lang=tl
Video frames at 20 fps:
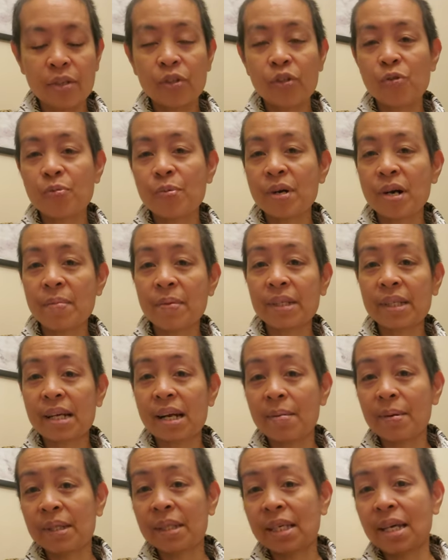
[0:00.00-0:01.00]
So, maraming
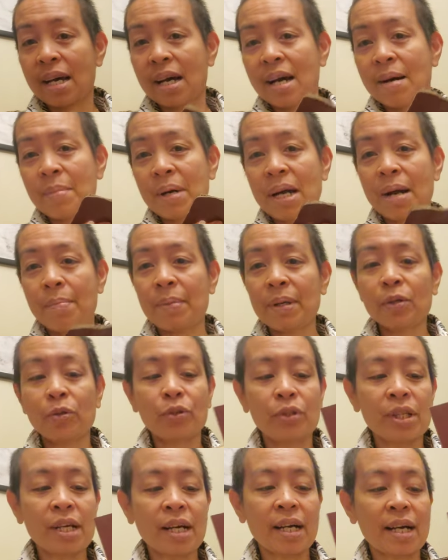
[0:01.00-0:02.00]
salamat sa
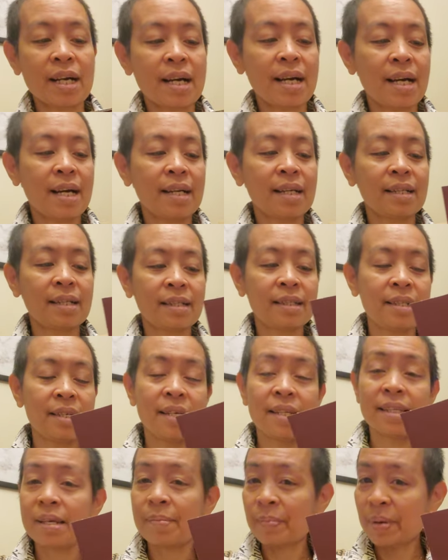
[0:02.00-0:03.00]
makapanood ng uh,
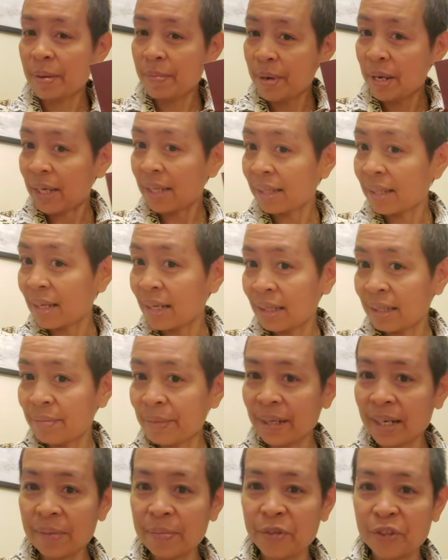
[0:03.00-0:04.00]
Simply Marites,
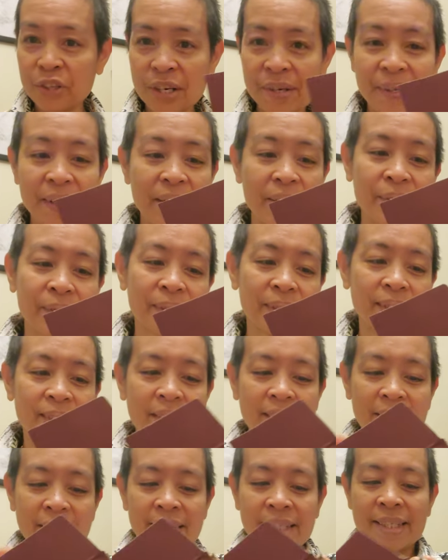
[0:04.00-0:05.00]
Big Love Shoutout,
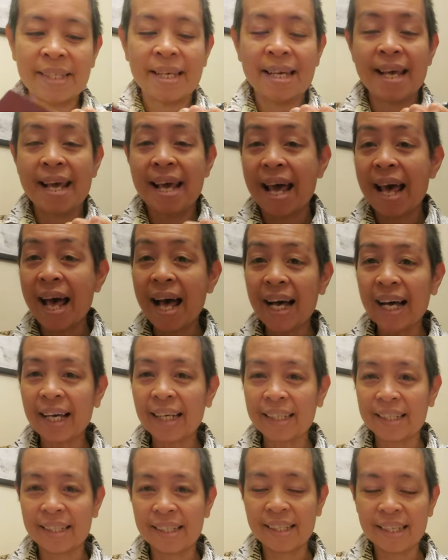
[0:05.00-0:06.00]

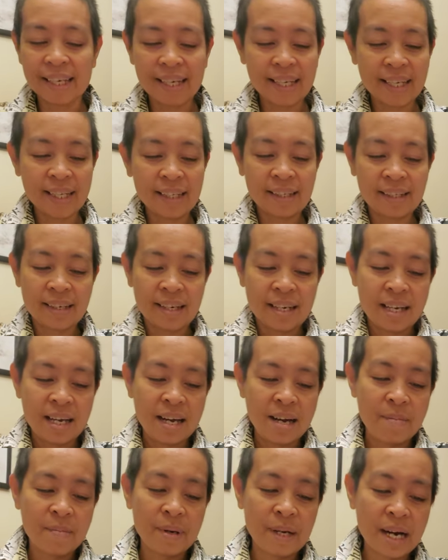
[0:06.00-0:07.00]
Alexin.
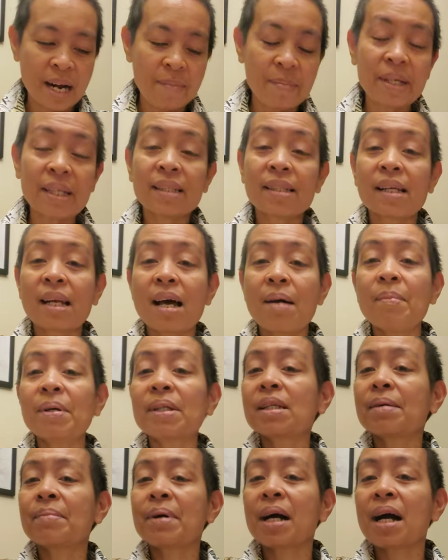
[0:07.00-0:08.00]
Maraming
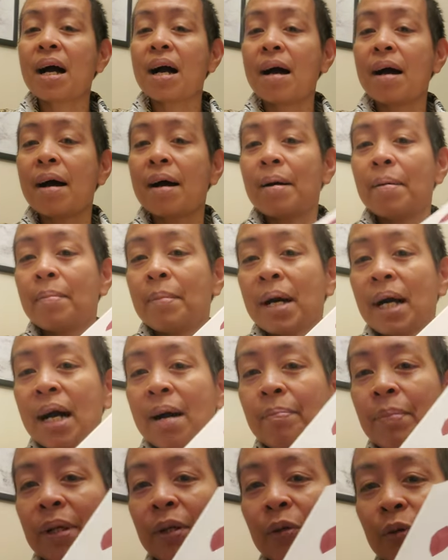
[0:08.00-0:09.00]
salamat sa mga
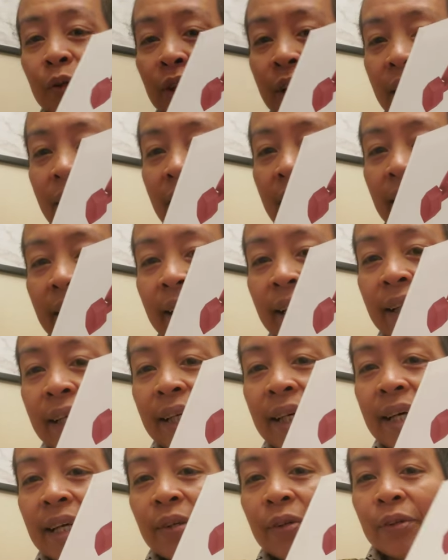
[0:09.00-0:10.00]
makapanood ng
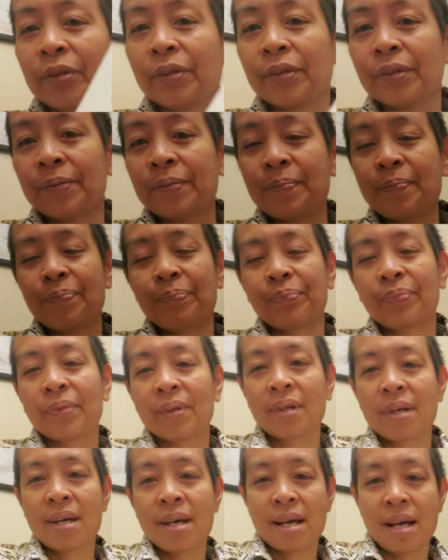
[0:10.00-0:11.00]
aking ano
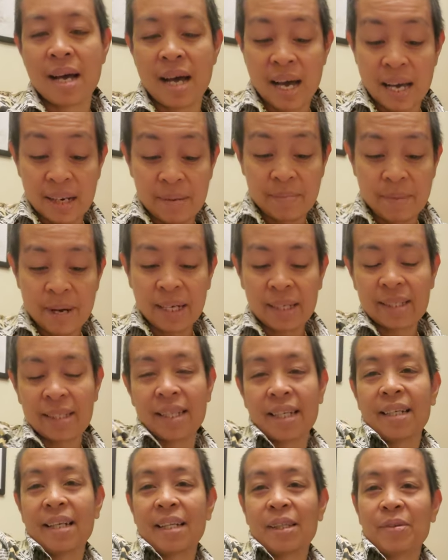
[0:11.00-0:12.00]

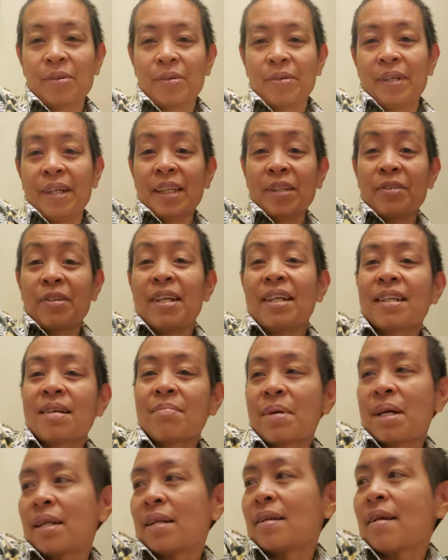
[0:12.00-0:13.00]
unboxing na to. Ito lang
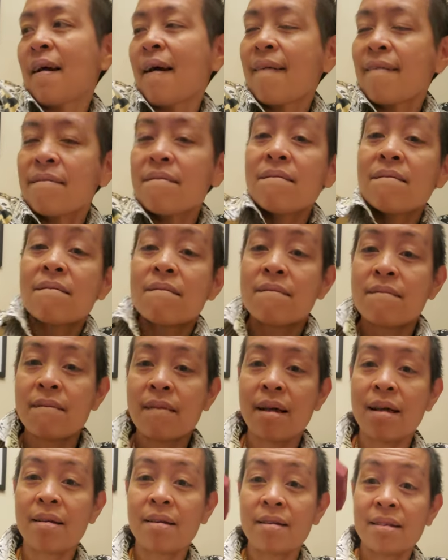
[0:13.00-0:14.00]
naman. Mm.
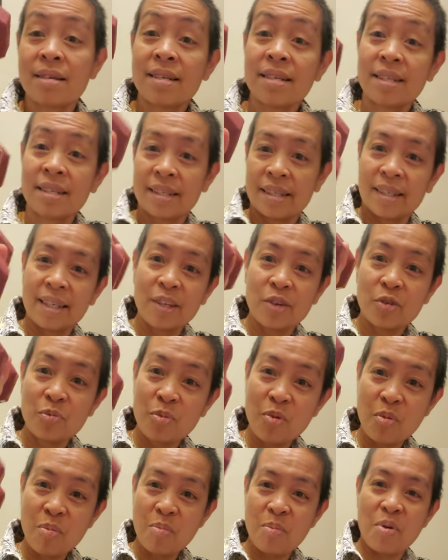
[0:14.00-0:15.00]

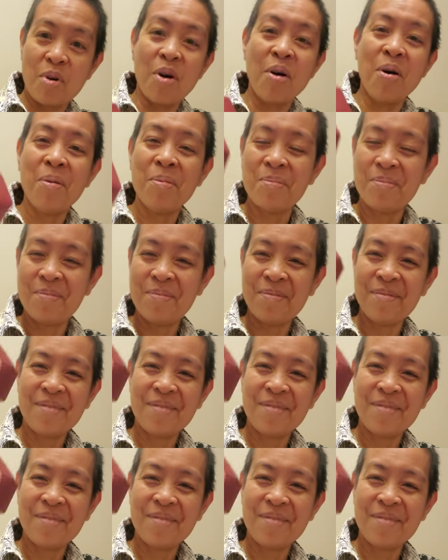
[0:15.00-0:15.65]
Kinubumbong.